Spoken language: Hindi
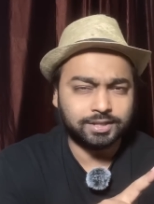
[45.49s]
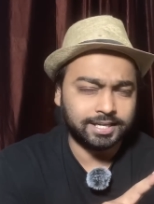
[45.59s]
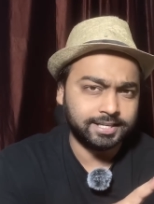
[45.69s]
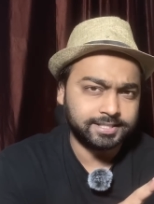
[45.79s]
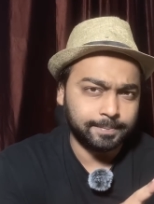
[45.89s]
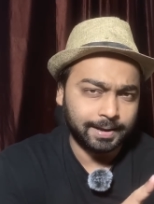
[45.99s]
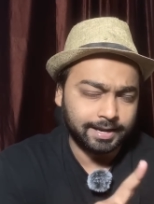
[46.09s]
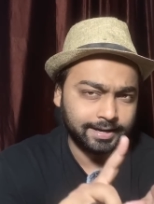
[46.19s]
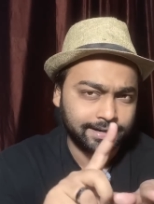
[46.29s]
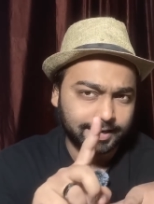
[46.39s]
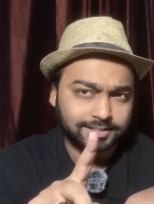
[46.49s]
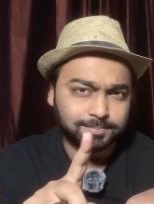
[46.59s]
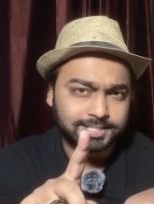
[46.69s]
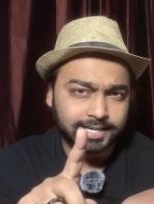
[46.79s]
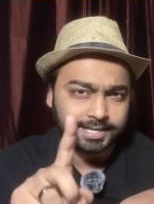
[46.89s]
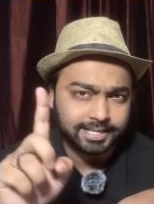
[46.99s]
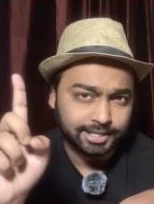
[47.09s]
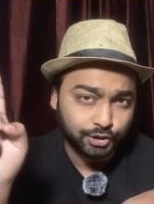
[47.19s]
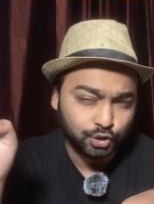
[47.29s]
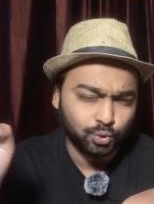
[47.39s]
देने से पहले नजम सेठी
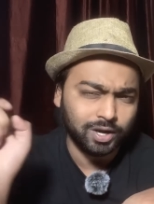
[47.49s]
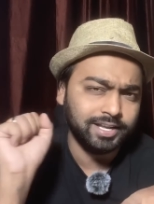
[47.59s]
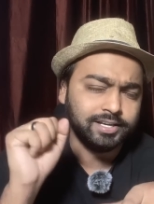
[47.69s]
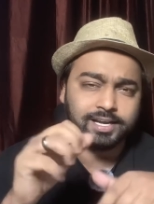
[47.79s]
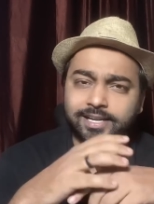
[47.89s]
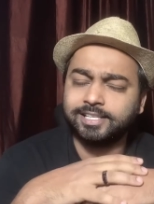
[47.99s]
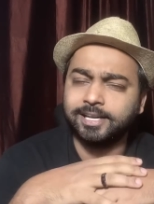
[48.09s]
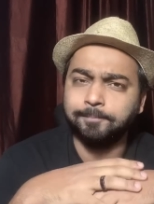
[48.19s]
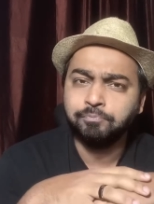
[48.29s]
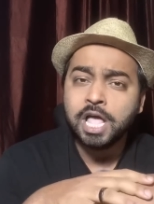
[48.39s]
यूएई गए थे